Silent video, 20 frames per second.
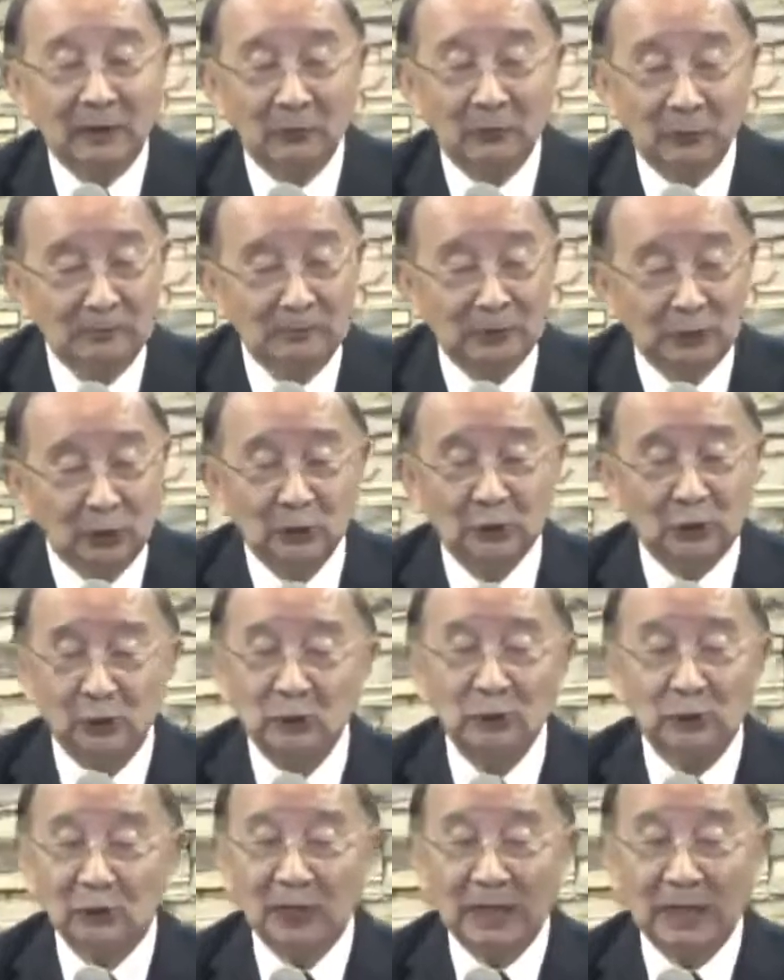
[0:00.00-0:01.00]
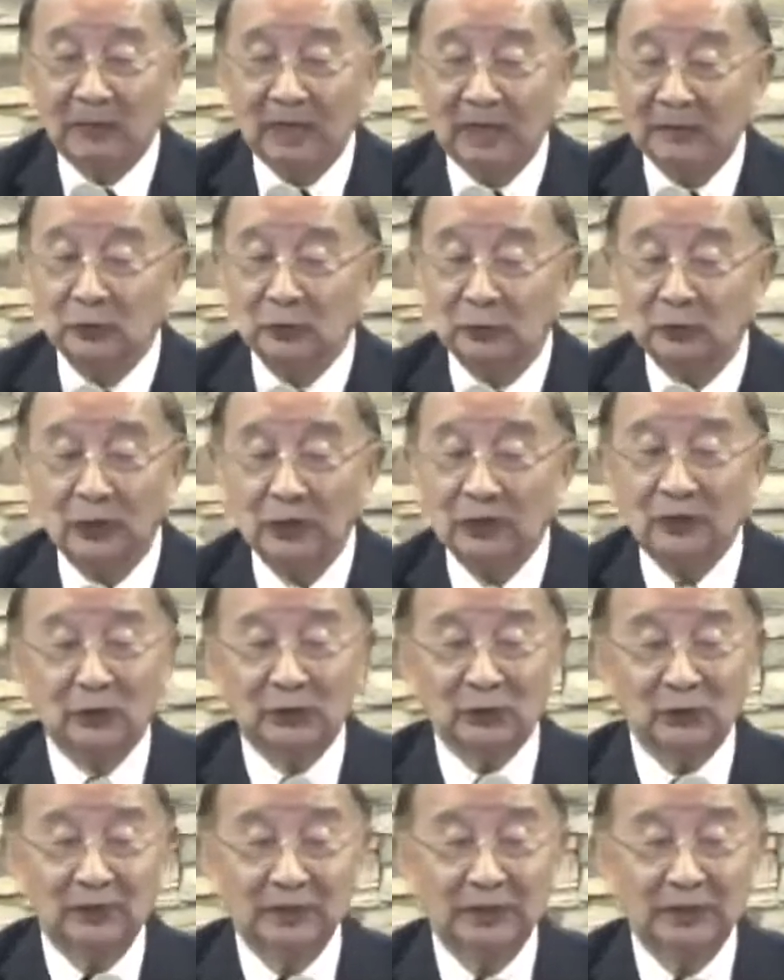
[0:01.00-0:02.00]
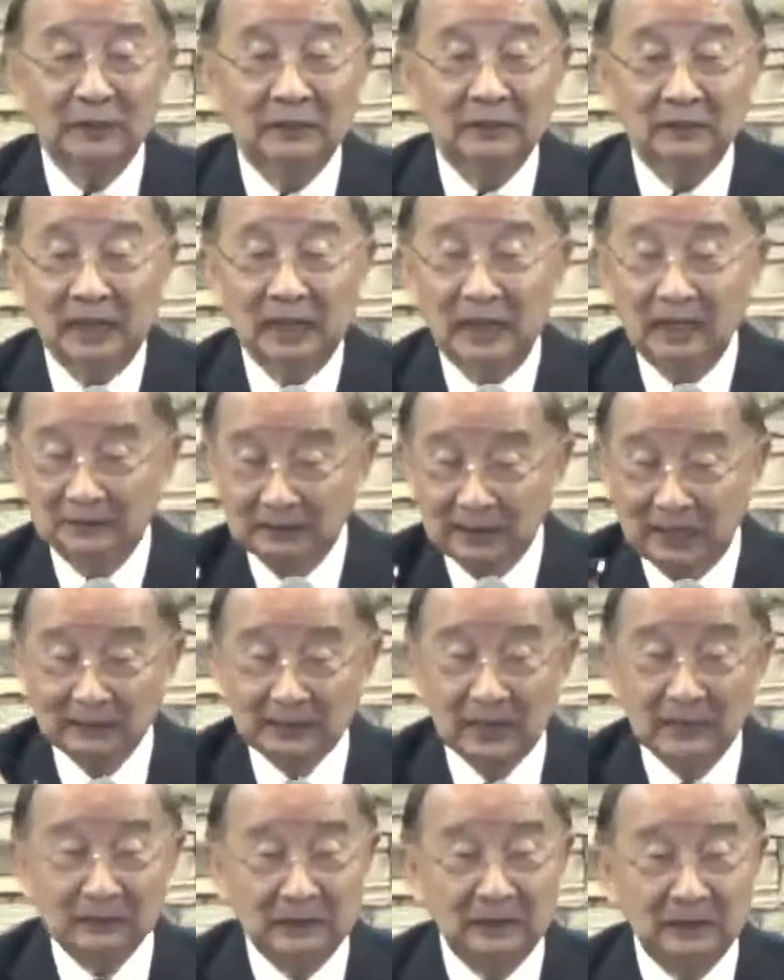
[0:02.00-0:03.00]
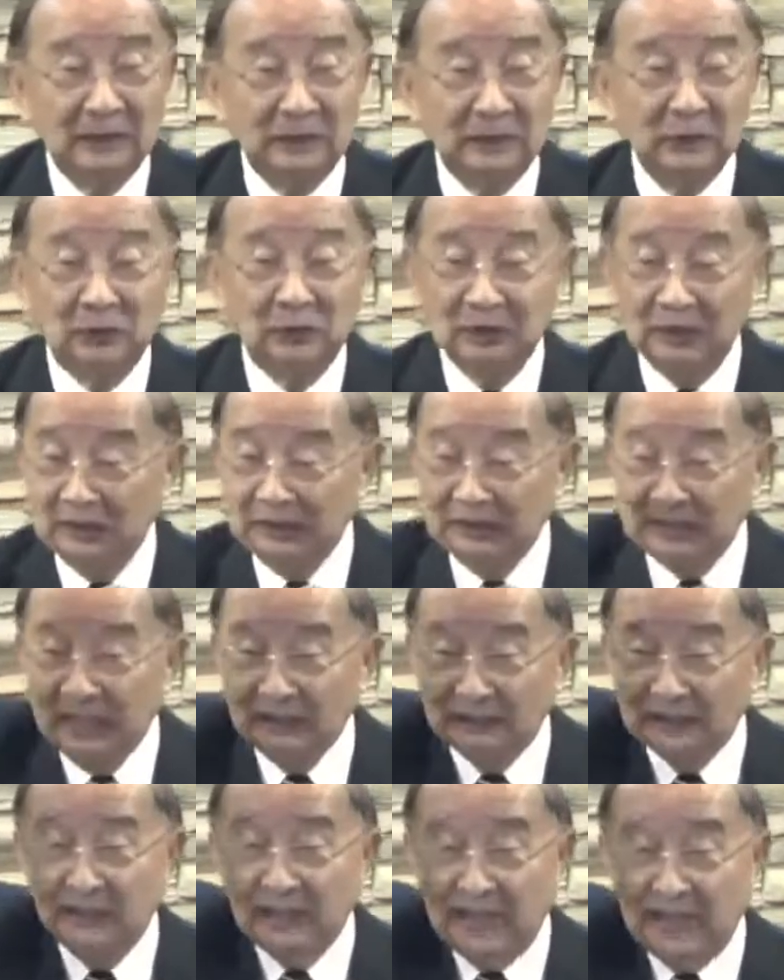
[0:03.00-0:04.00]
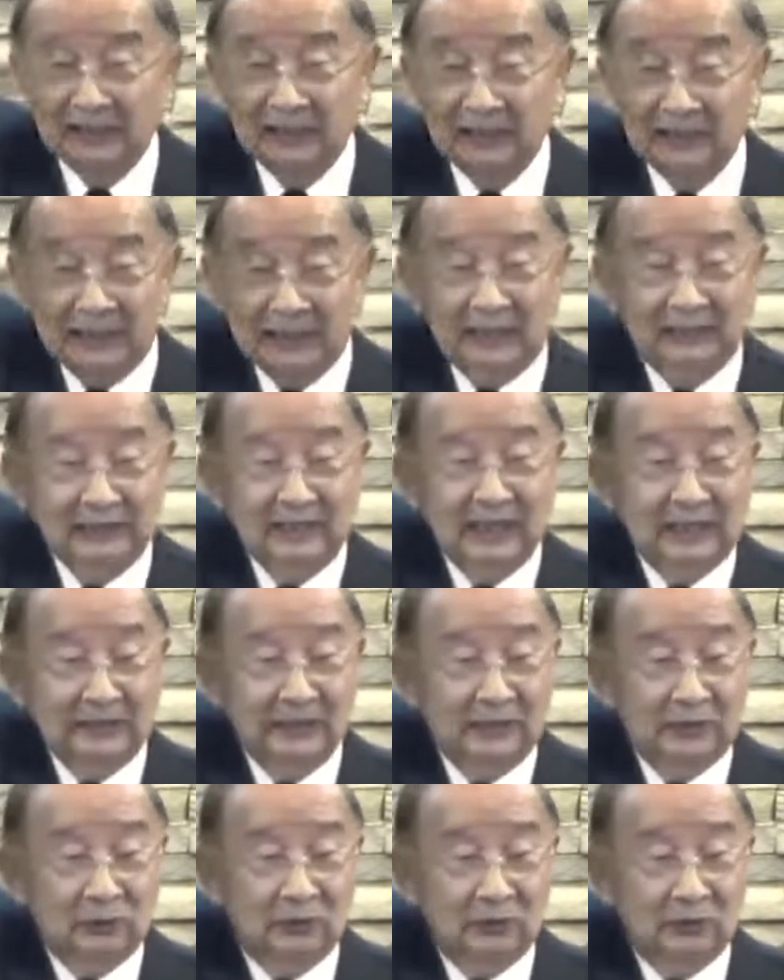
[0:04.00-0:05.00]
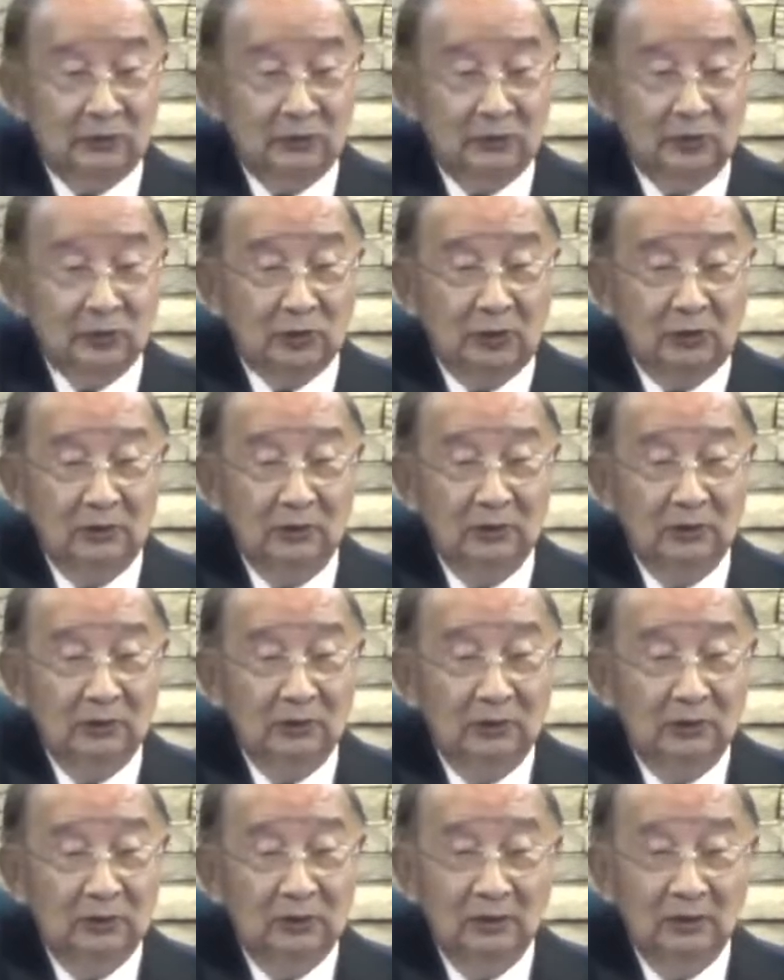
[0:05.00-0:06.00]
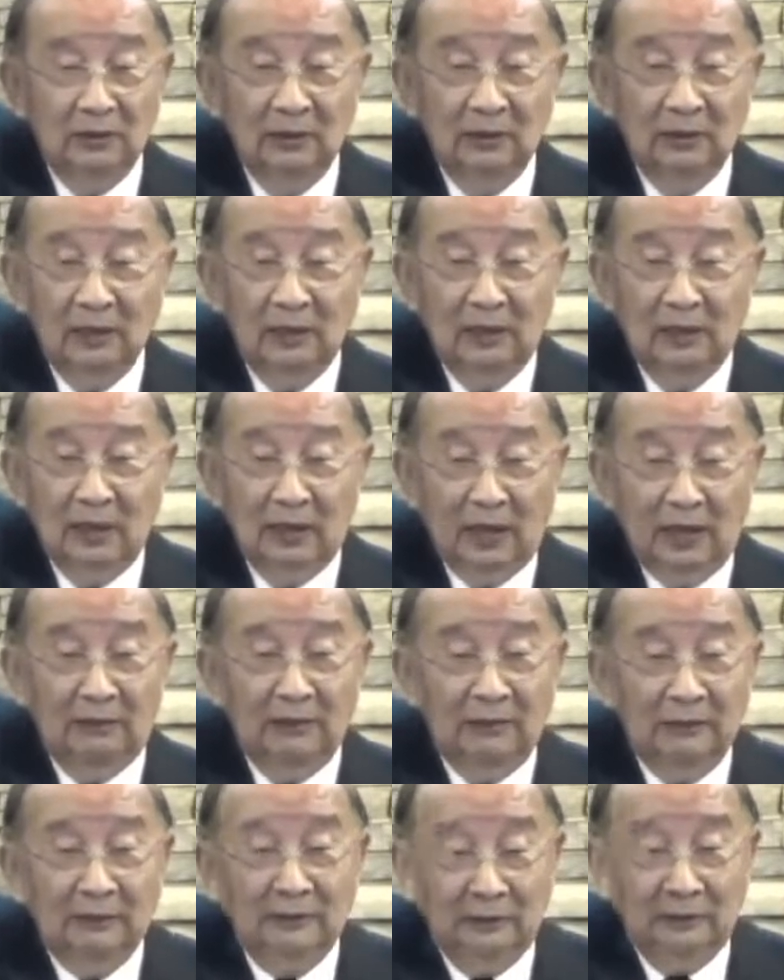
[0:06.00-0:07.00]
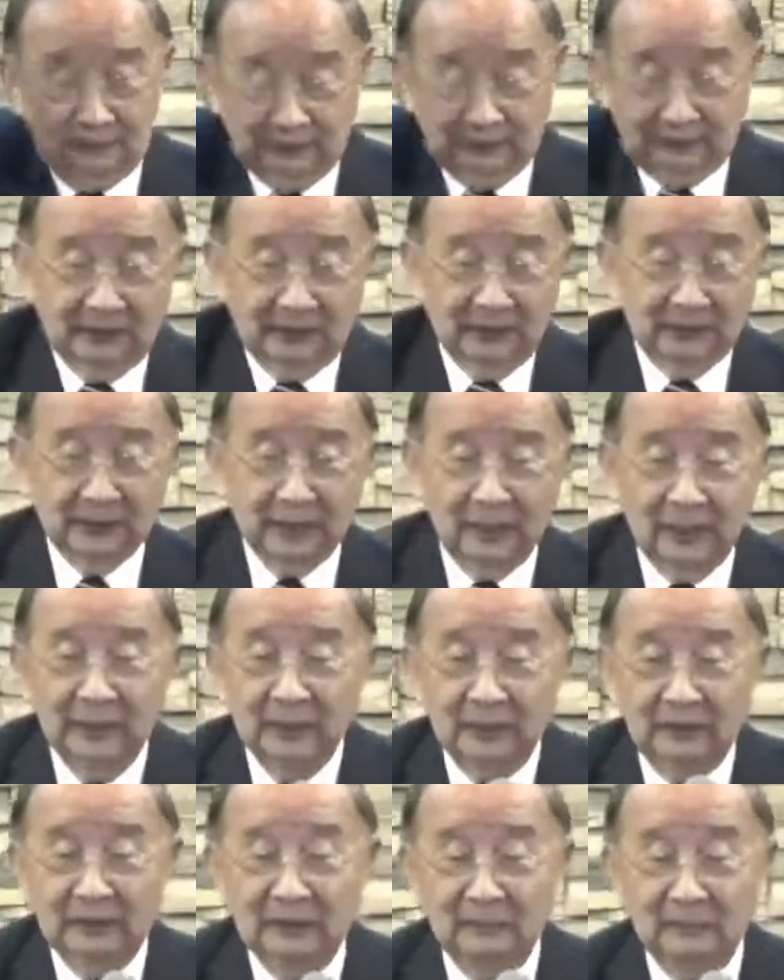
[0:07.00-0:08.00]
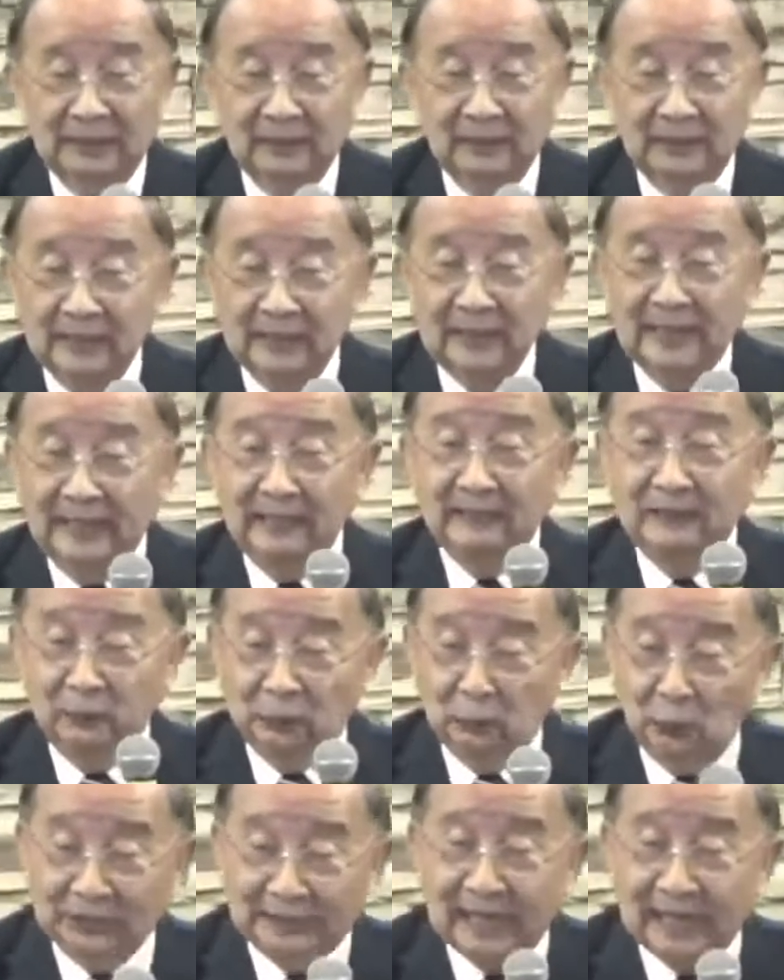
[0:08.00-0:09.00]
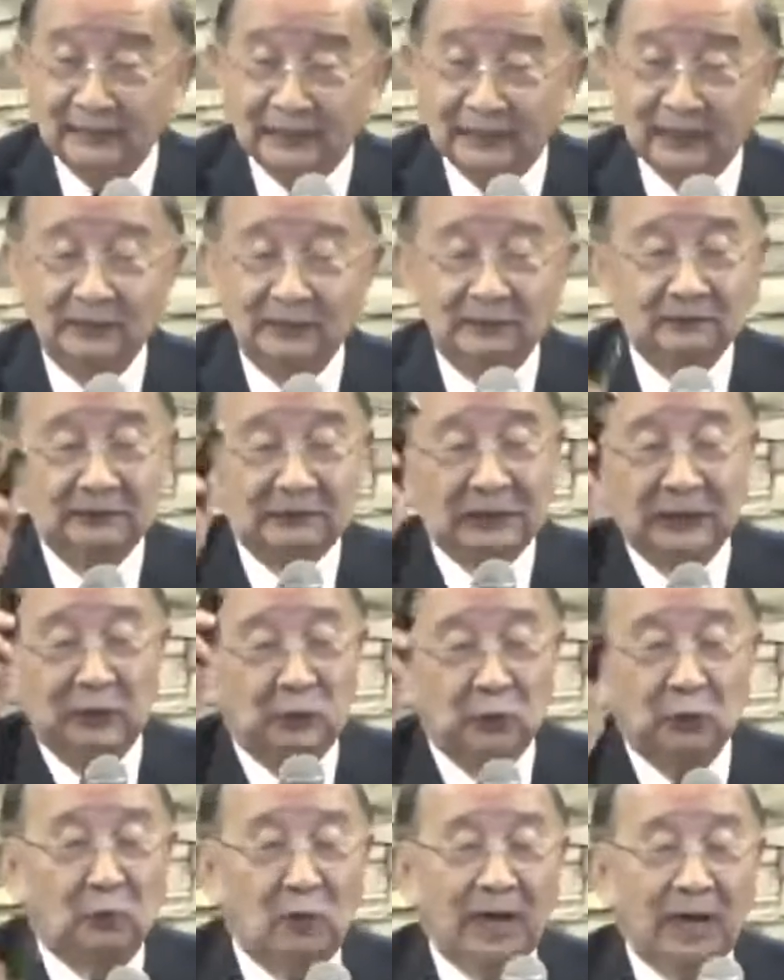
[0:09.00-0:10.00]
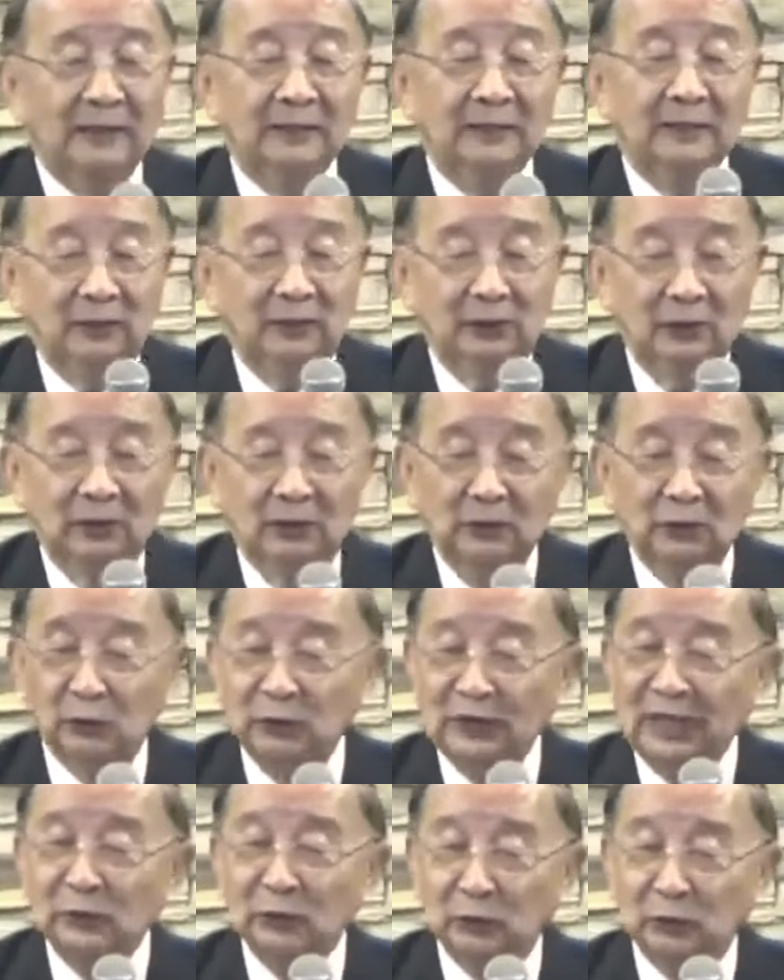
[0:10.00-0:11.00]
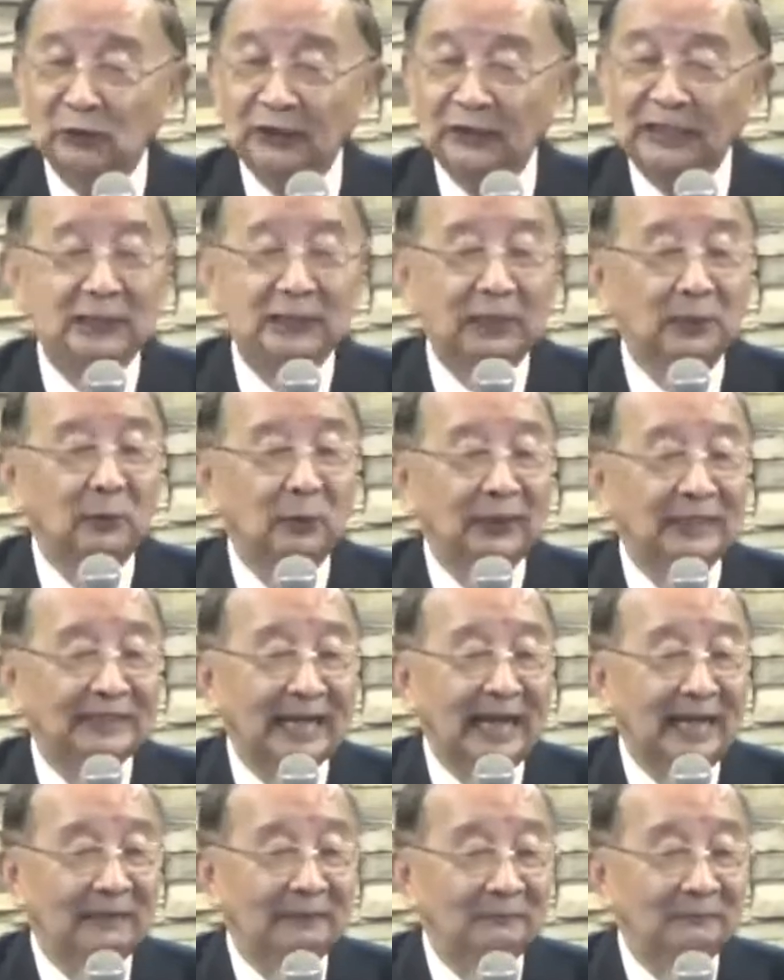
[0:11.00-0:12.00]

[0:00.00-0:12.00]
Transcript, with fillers: 我们就求主来帮助。所以啊，大家可能有人驾车来的，驾车来的举手。好，谢谢你们。今天坐上车第一句话，主耶稣一起回家。